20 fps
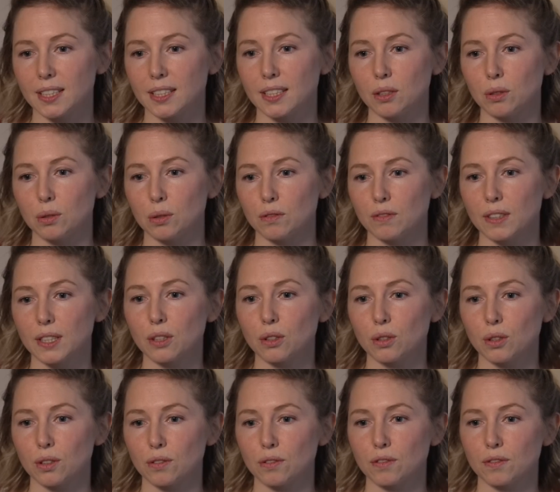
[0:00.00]
née le
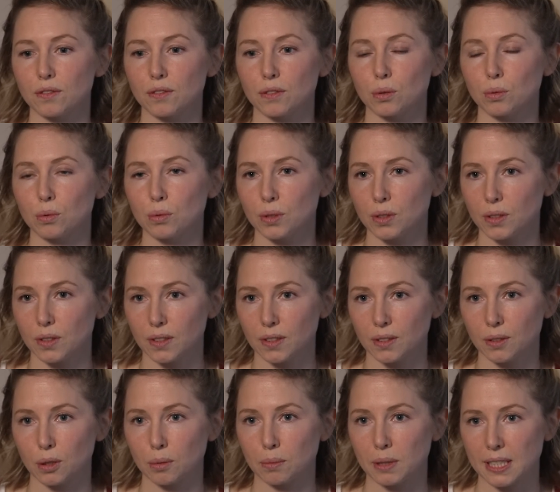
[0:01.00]
29 août
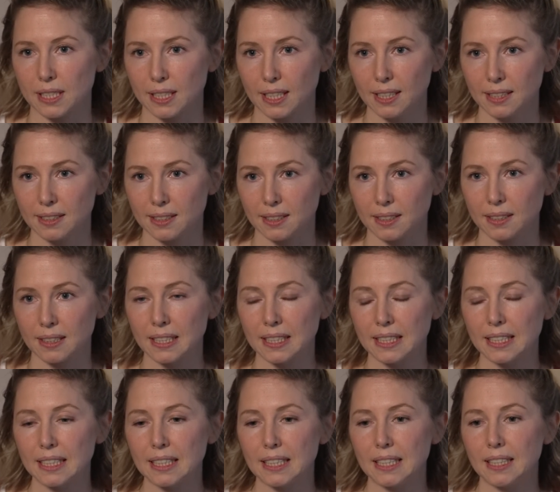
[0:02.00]
2016.
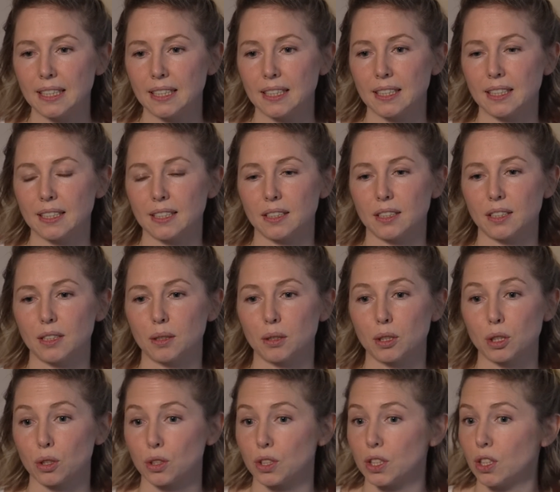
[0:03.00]
Euh,
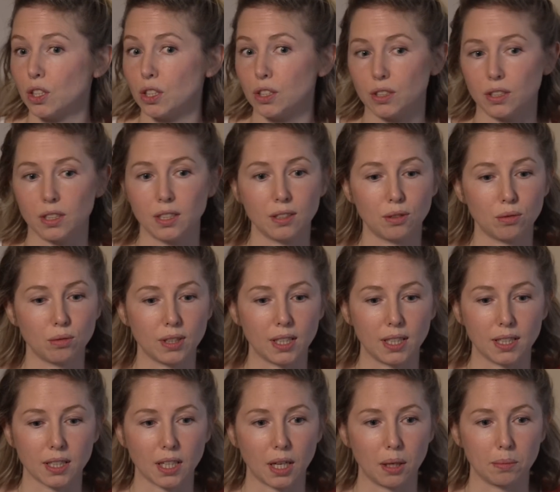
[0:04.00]
quand il est né, tout allait très